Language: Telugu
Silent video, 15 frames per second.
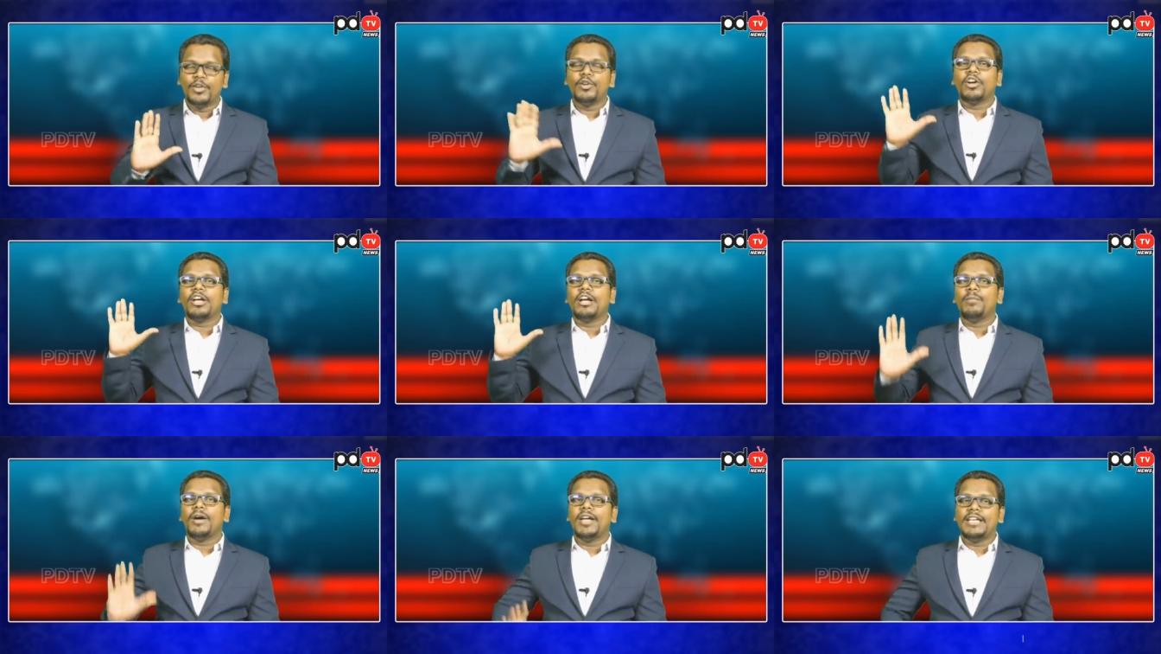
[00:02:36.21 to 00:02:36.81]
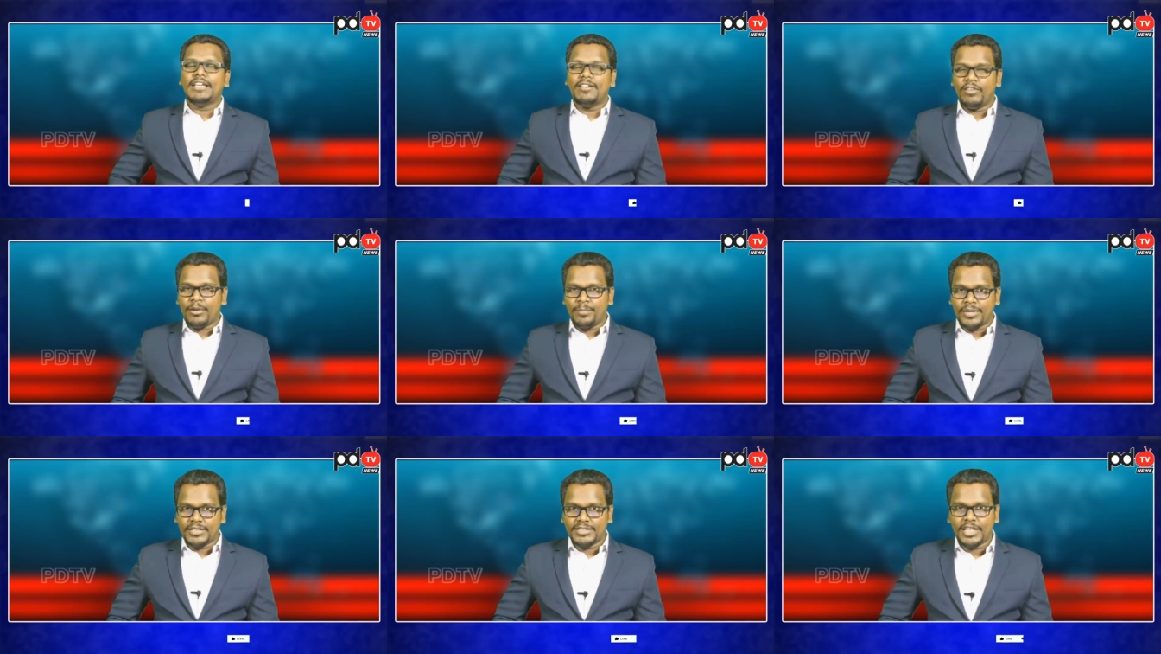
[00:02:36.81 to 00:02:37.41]
డొక్కా
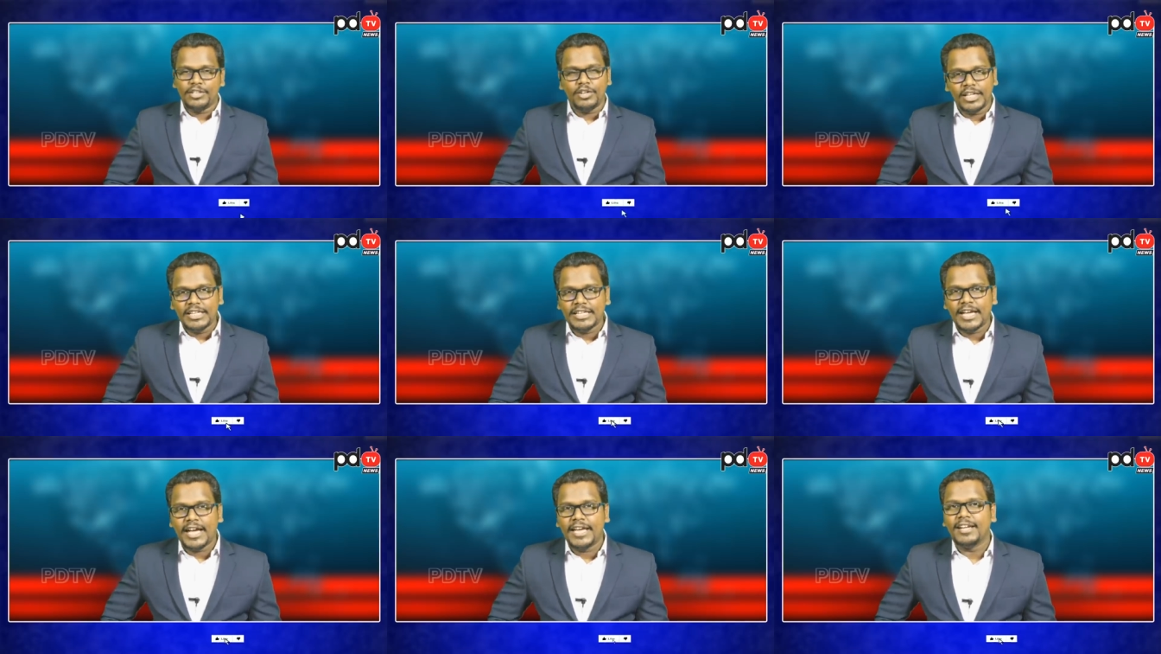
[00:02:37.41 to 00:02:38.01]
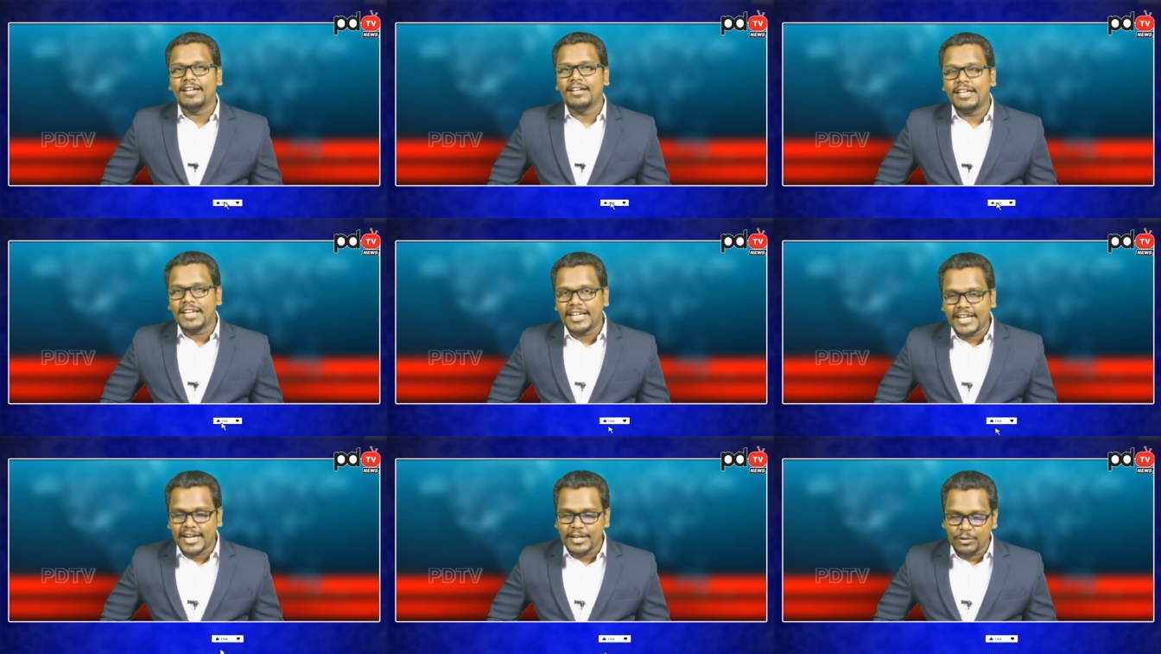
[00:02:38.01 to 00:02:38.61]
మాణిక్యవర ప్రసాద్ అందుకే ఆయన
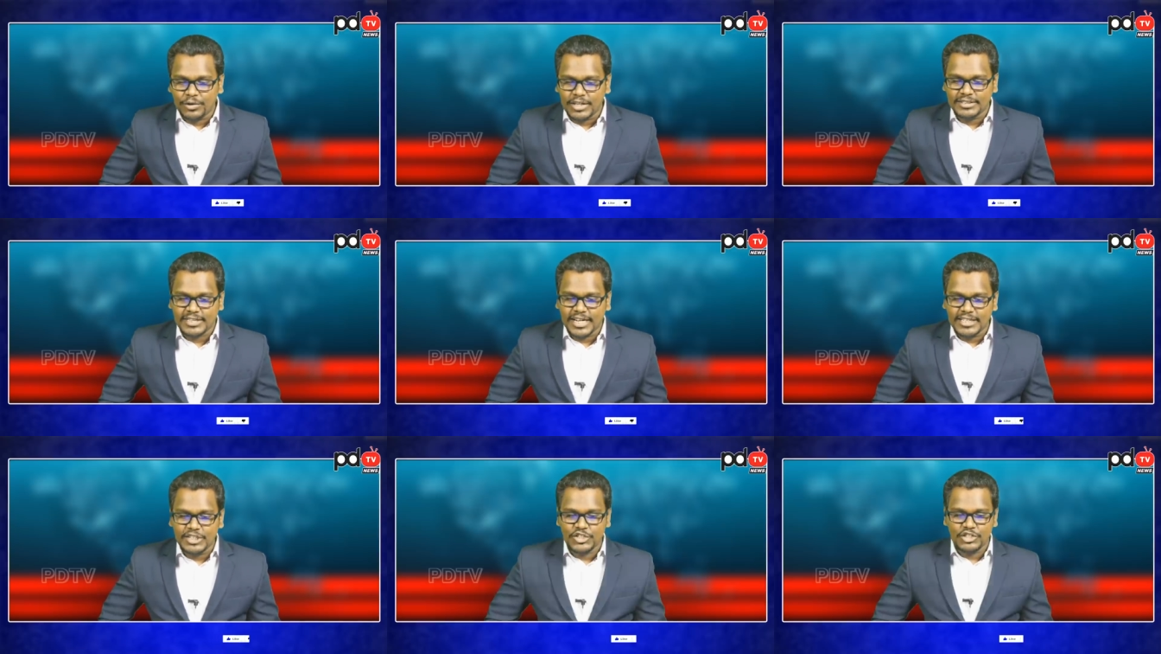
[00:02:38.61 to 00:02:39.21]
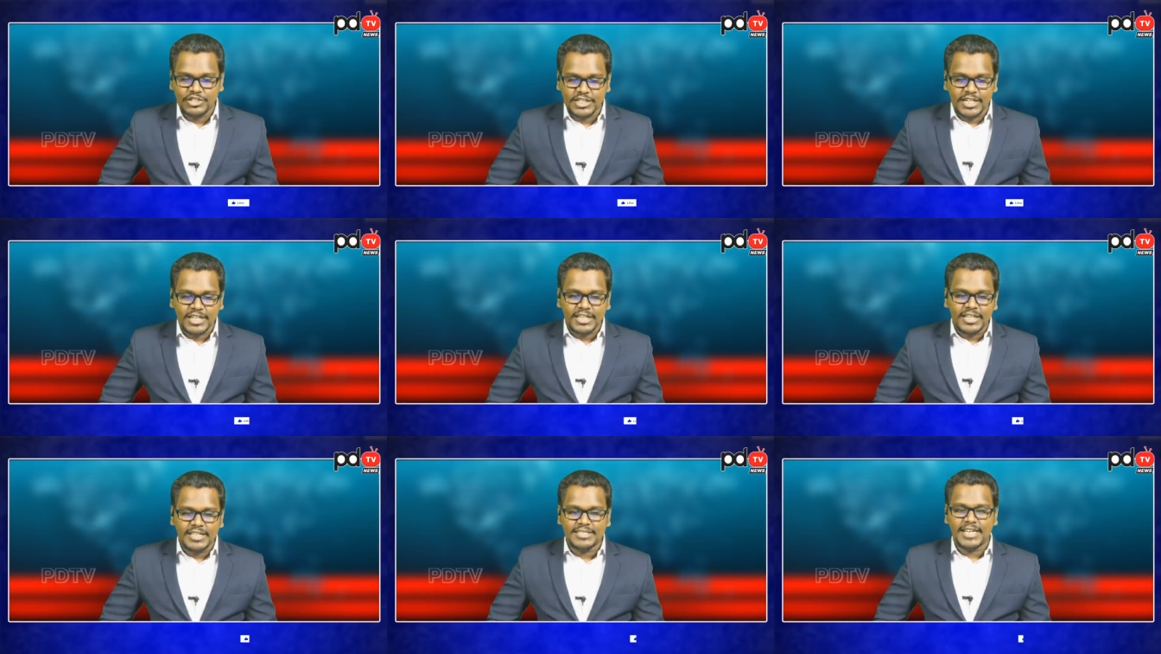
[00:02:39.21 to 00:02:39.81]
రికార్డు కూడా సాధించడం
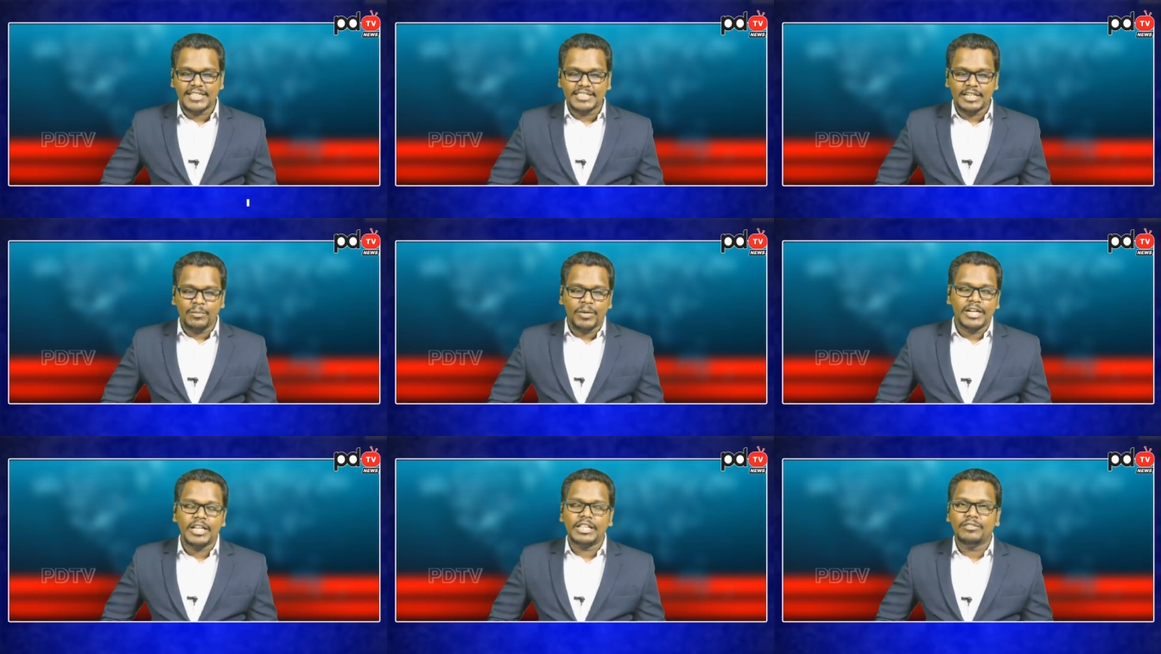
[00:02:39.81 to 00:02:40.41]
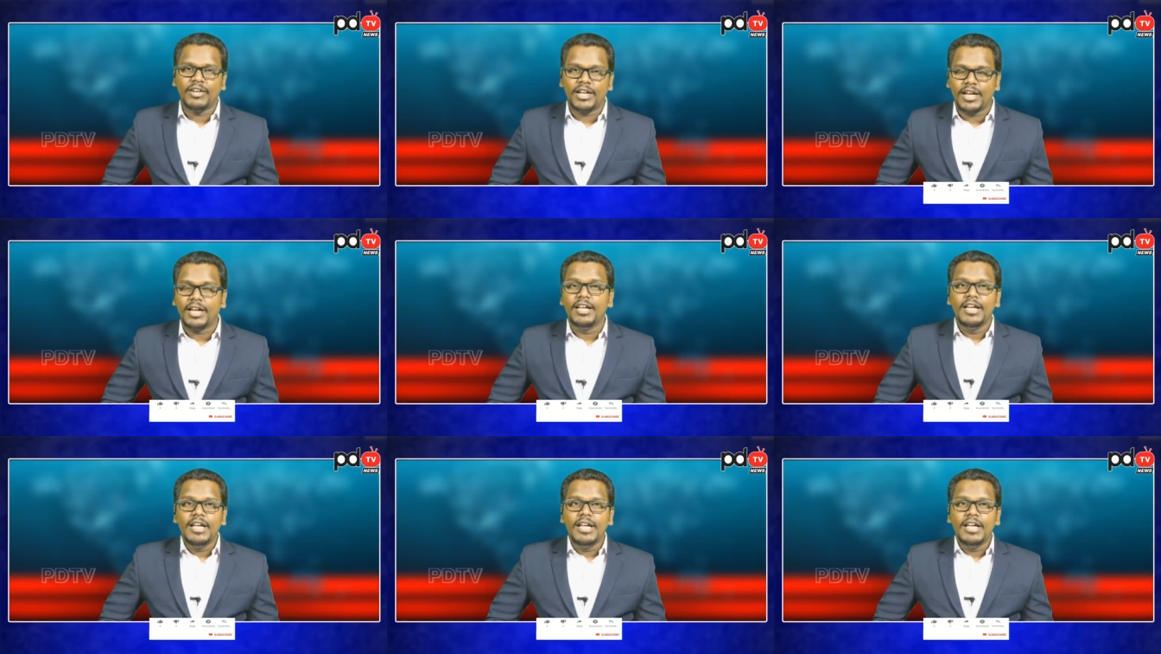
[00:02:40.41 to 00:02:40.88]
జరిగింది శాసన మండలి ద్వారా